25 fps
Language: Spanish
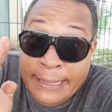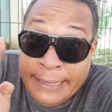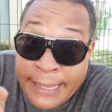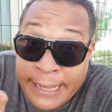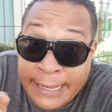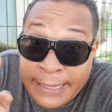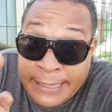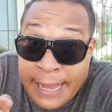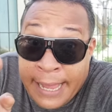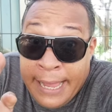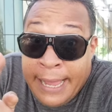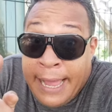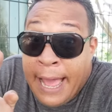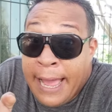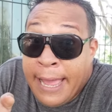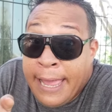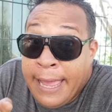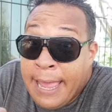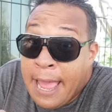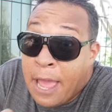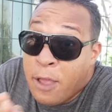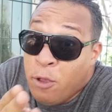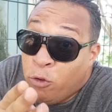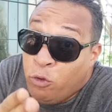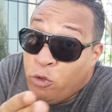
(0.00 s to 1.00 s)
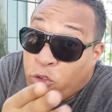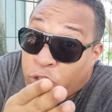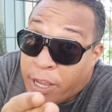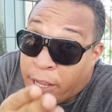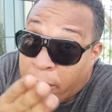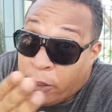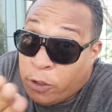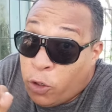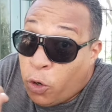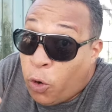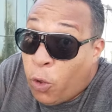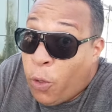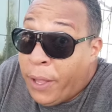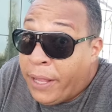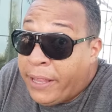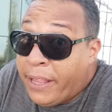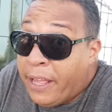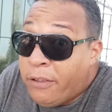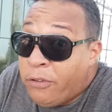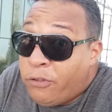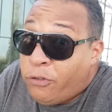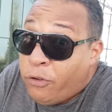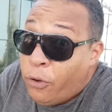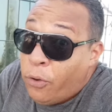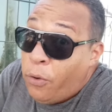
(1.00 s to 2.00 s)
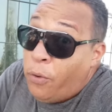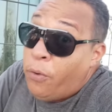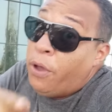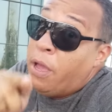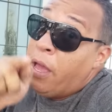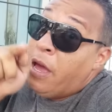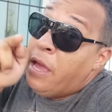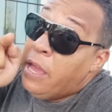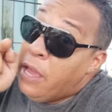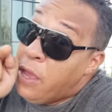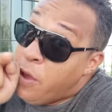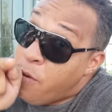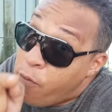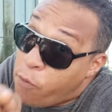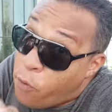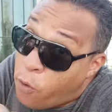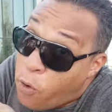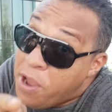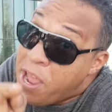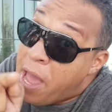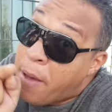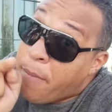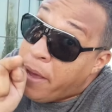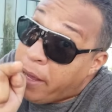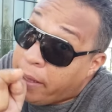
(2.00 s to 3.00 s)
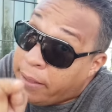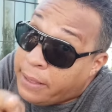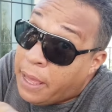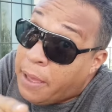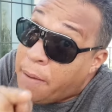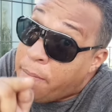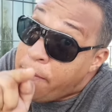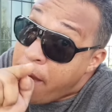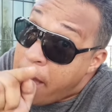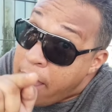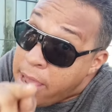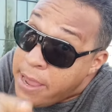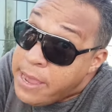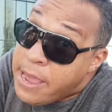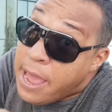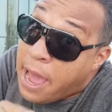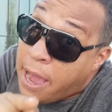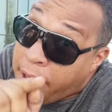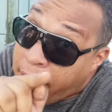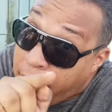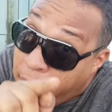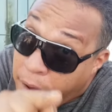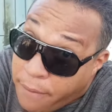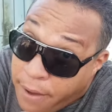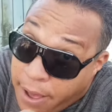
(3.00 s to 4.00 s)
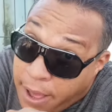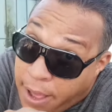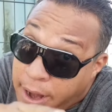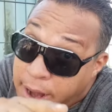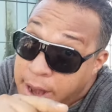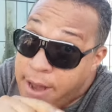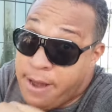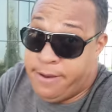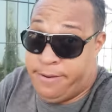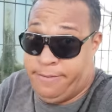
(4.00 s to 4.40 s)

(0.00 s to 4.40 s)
Dicen que aquí hay un centro de detención y voy a meterme ahí a grabar.